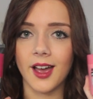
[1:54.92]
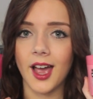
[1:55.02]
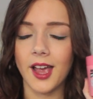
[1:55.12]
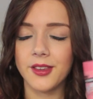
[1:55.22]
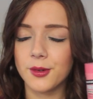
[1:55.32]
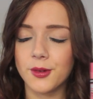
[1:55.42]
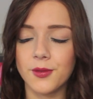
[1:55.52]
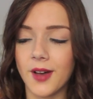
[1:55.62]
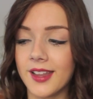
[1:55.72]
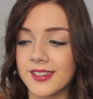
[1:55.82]

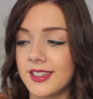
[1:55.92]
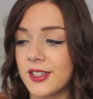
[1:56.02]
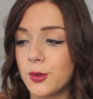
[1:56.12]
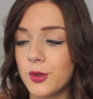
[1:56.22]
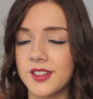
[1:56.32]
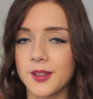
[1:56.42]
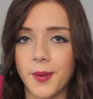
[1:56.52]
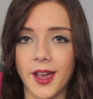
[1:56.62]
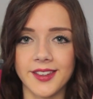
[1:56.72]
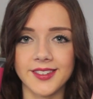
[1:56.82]
also wahnsinnig gut, diese
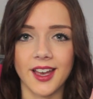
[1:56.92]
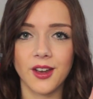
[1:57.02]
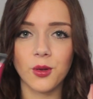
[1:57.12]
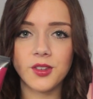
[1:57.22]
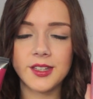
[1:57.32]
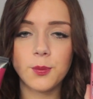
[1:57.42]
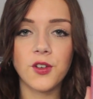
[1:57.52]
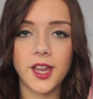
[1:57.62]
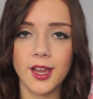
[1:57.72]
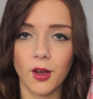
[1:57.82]
beiden Sachen. Und die
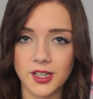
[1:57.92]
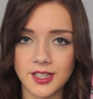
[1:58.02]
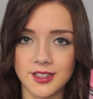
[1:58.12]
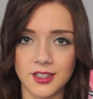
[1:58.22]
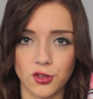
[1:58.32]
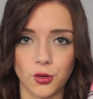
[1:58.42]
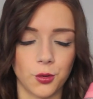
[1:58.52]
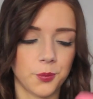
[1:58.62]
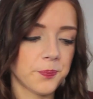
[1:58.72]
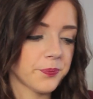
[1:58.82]
pflegen auch richtig
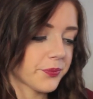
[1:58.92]
schön.